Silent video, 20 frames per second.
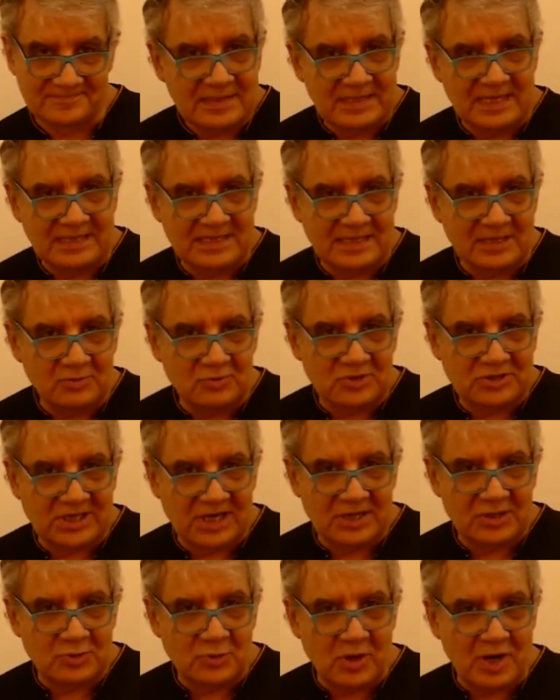
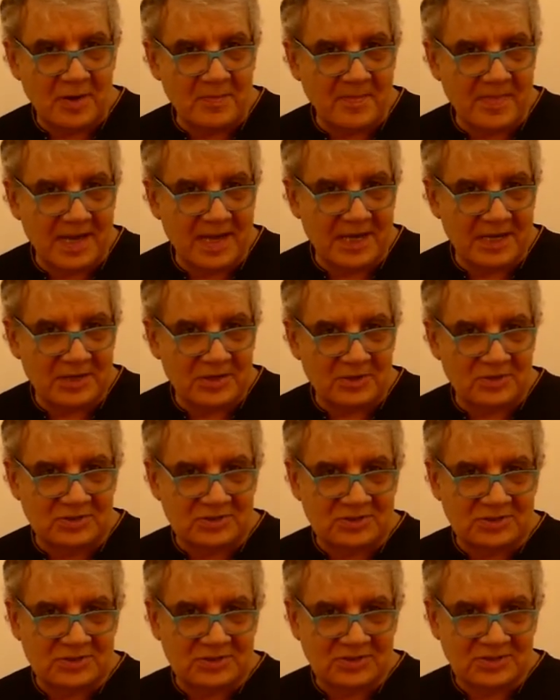Distribuyendo el
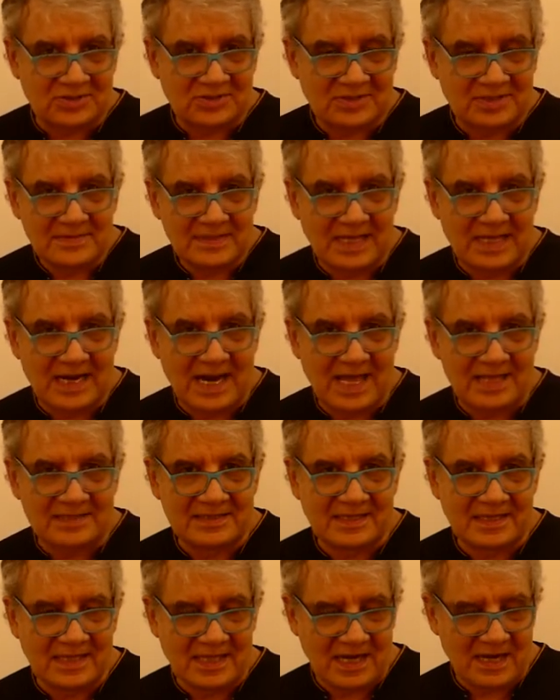menos
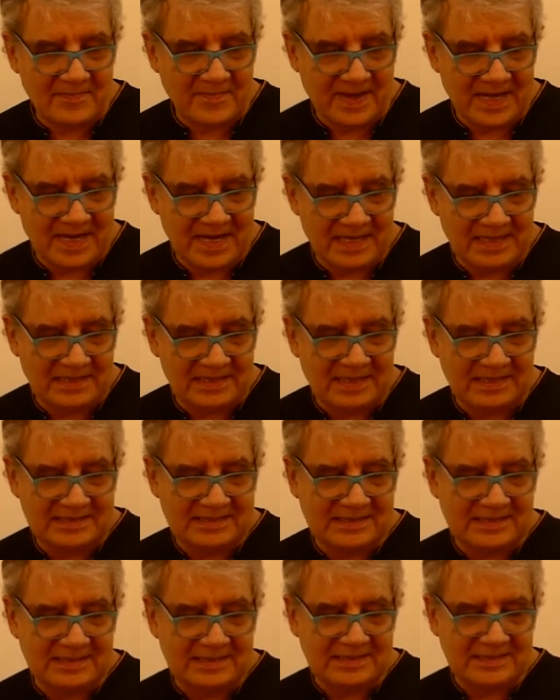delante del
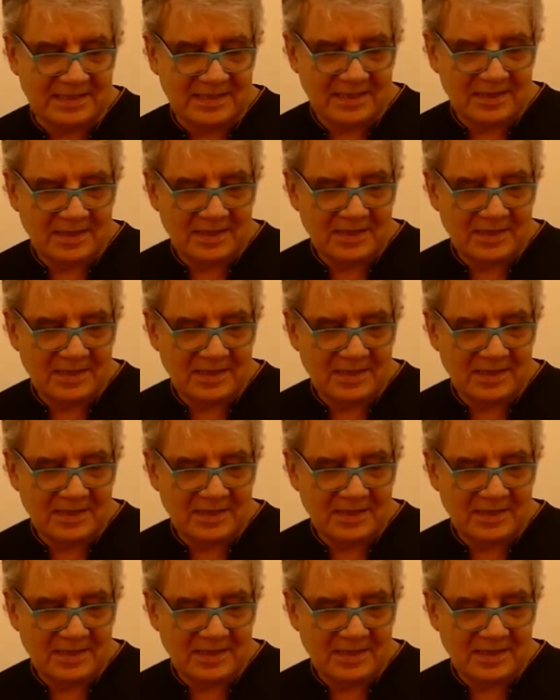paréntesis,